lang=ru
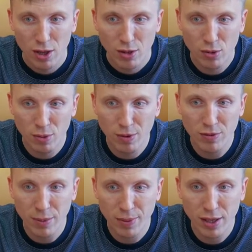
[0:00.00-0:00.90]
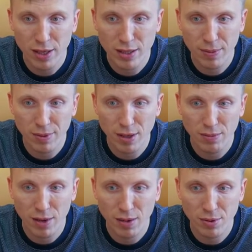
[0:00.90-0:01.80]
Но мы все прекрасно
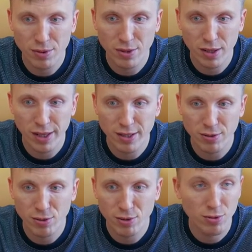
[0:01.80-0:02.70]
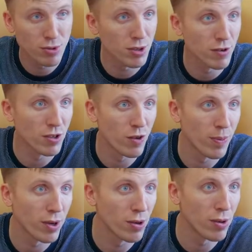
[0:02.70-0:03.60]
понимаем, что согласно существующего снежного
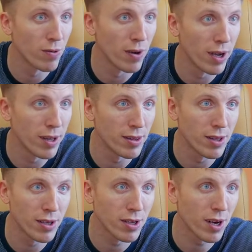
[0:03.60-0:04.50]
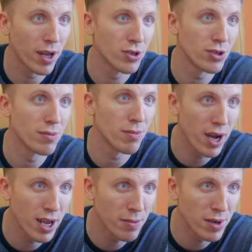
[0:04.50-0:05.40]
покрова это не раньше
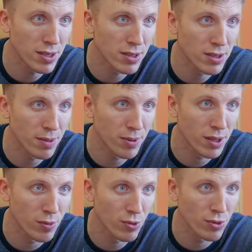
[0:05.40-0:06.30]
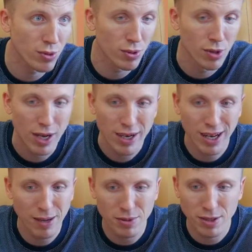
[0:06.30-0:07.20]
мая месяца, потому что
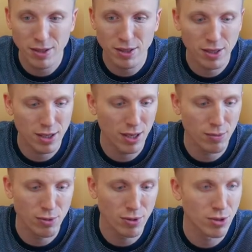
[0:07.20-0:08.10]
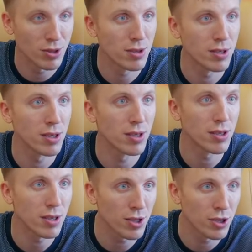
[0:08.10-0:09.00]
там не низина, там будет сейчас делать
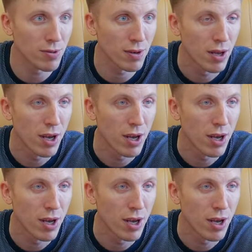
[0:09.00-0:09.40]
нечего.